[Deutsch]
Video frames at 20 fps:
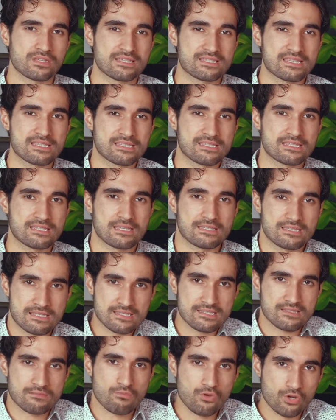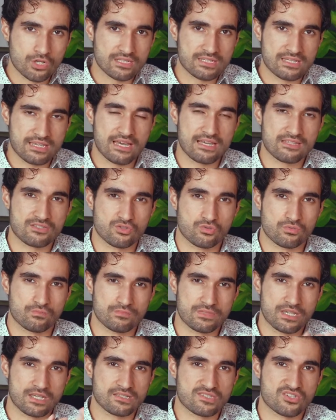Es ist, es ist eine Möglichkeit,
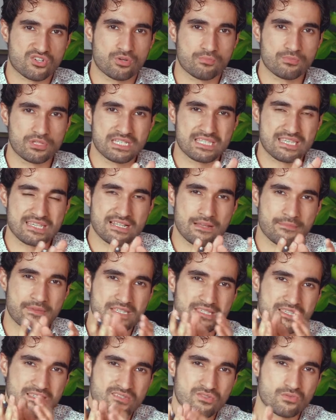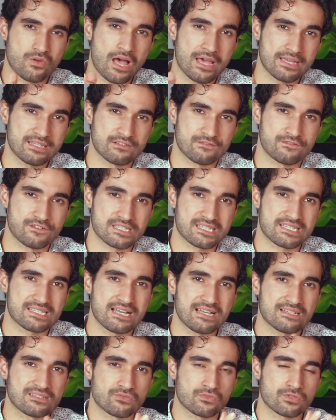um Dinge zu kommunizieren, aber es ist nur eine
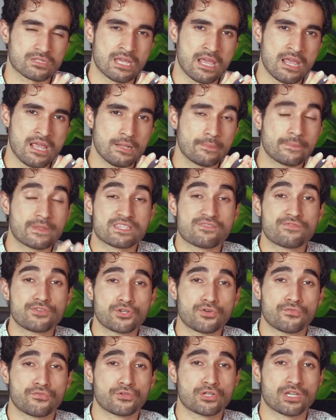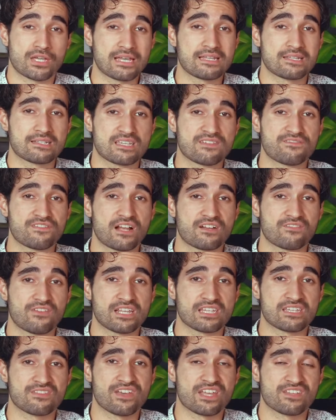Fassade. Und das Video würde relativ
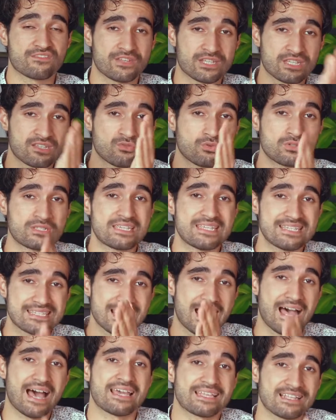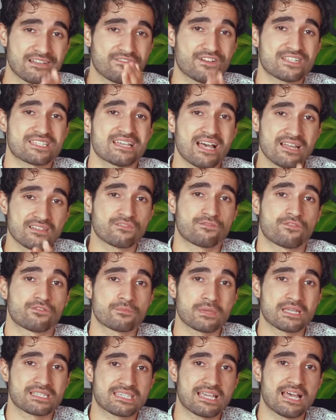langweilig werden, wenn ich nur diese eine Fassade von
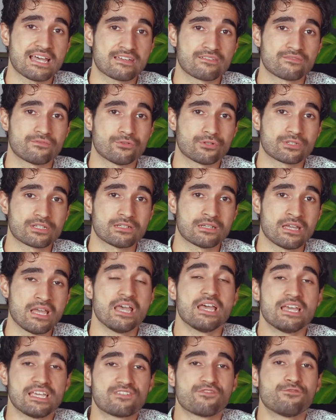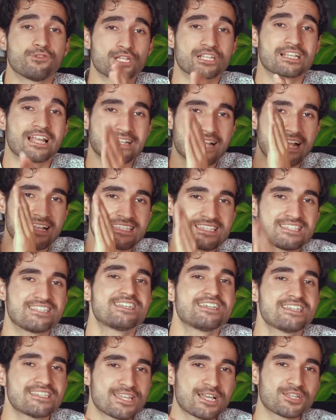mir zeigen würde. Ich würde dann als
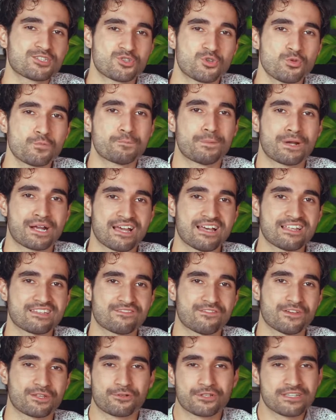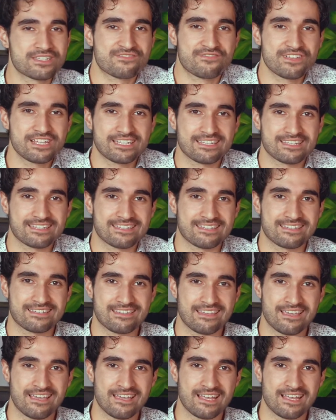dieser Typ bekannt werden und das will ich nicht.